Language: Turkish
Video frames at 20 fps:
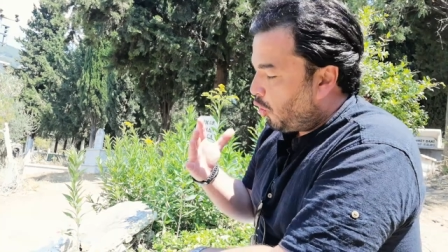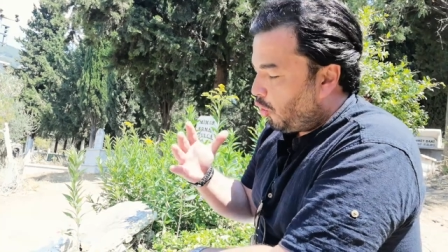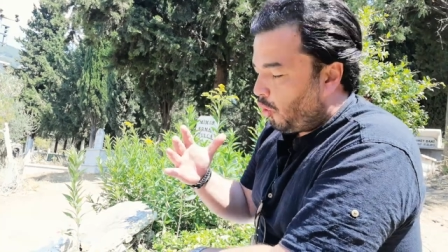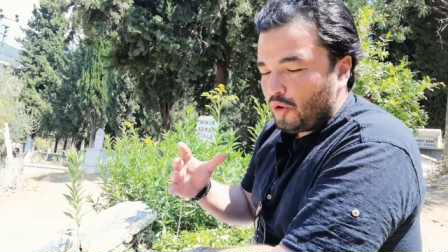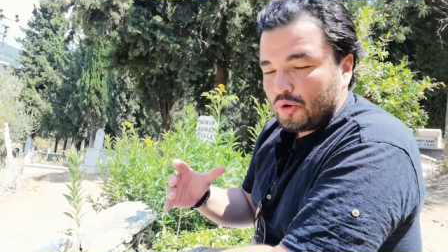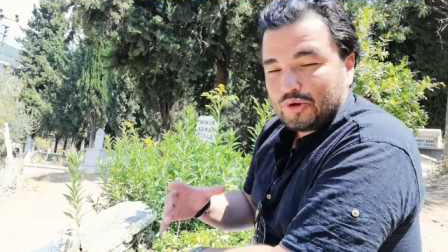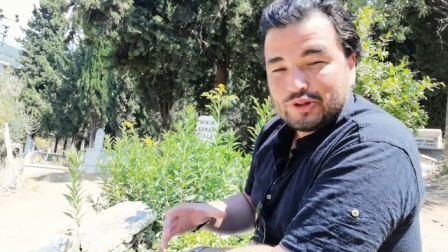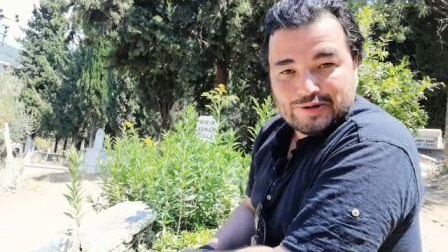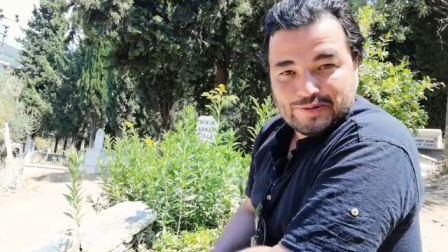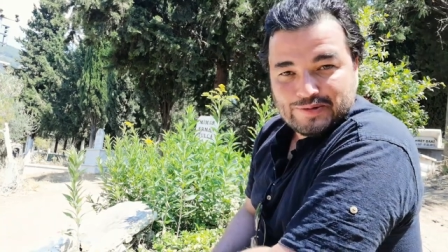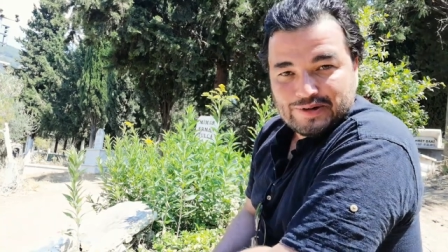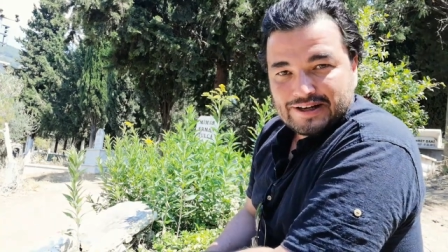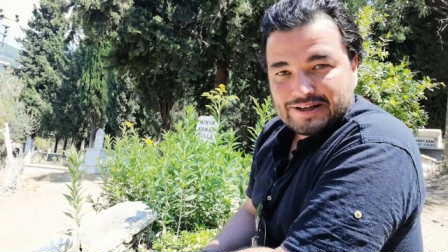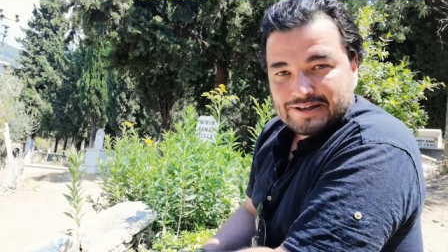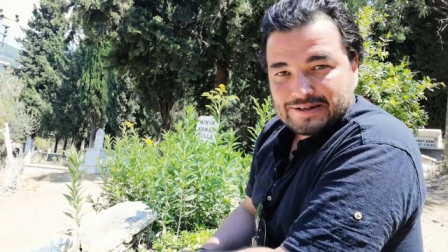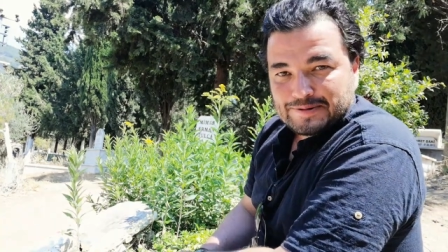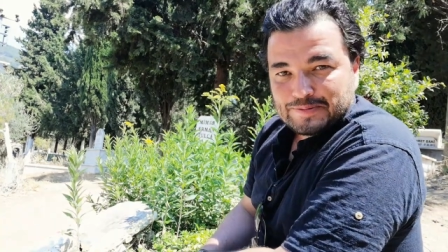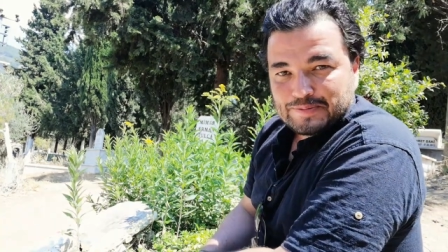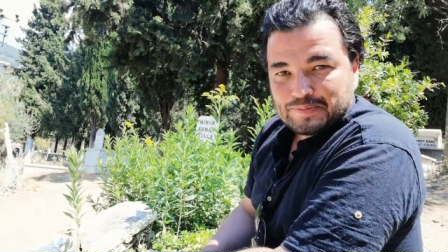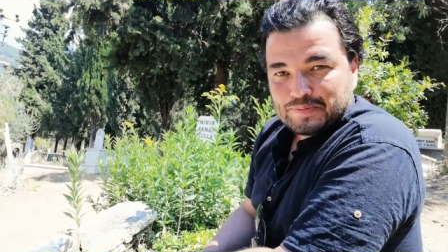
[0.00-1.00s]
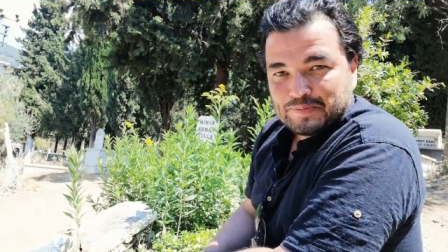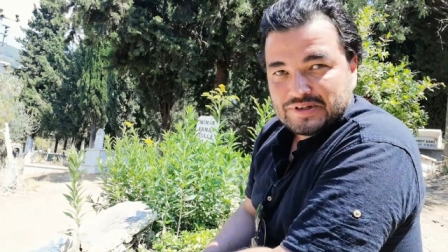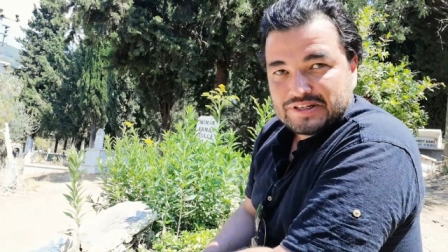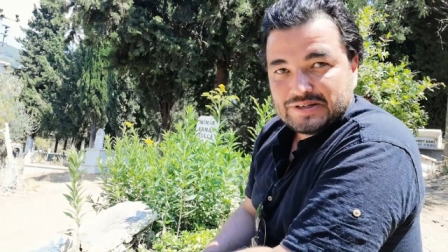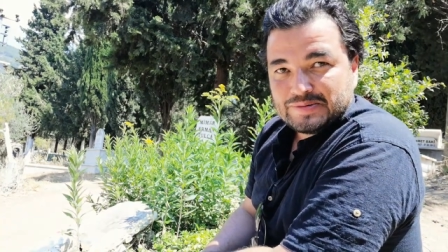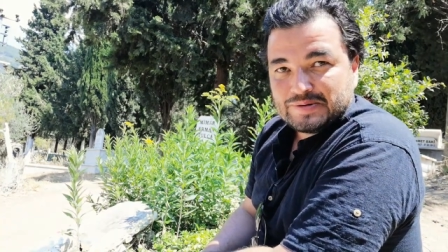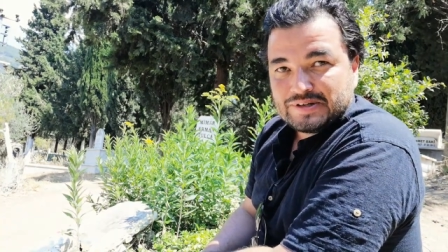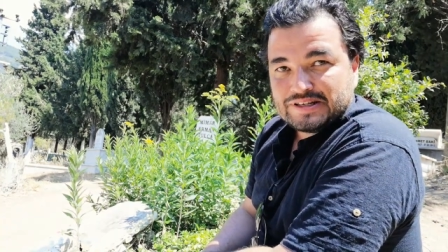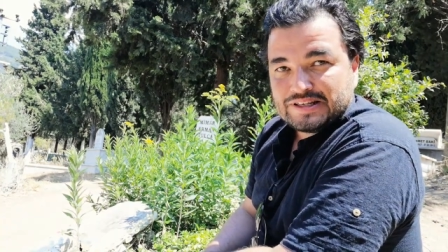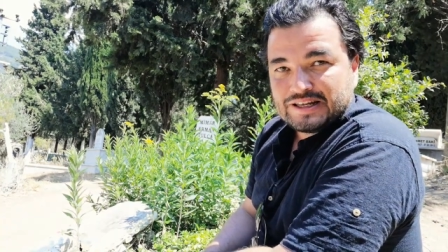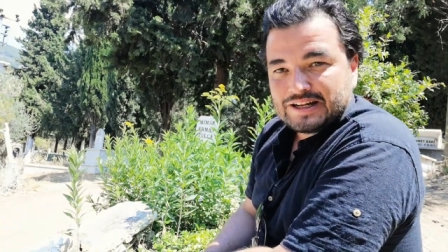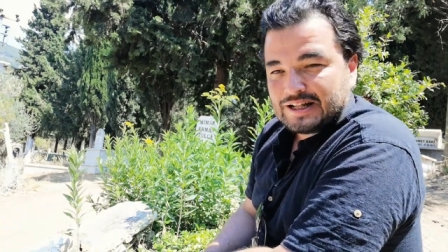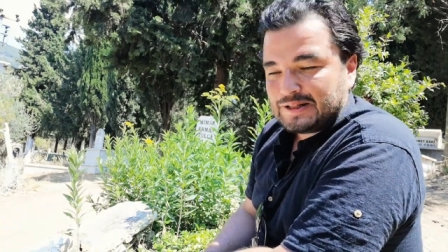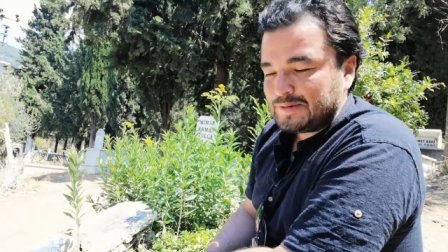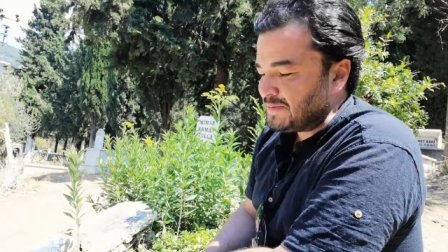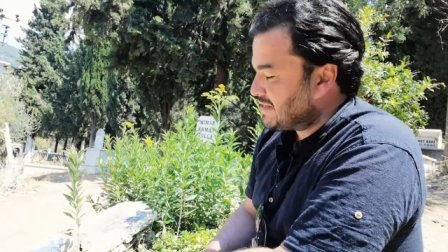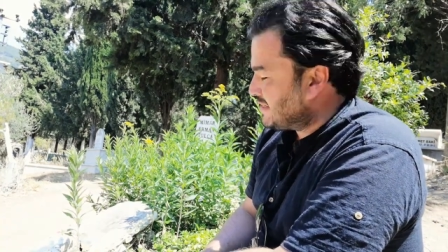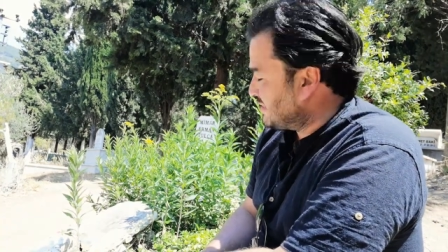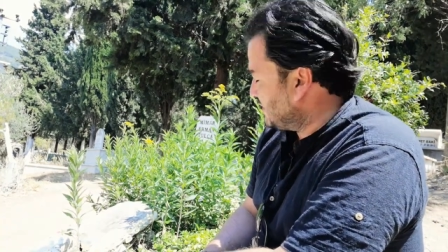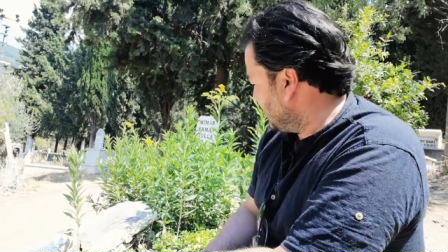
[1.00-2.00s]
orada bile bizi bizden
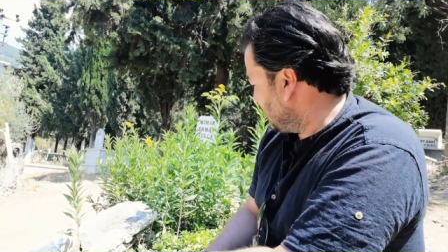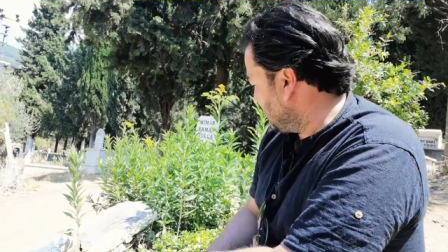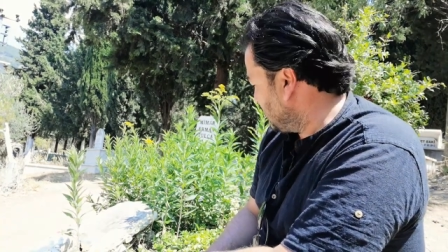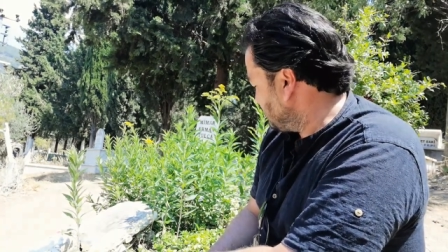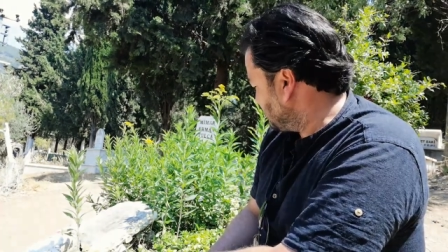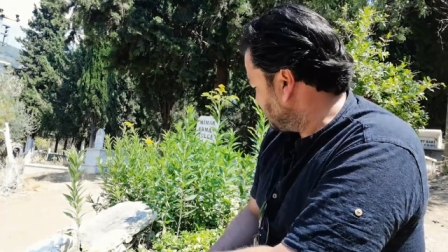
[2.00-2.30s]
almıştı ya.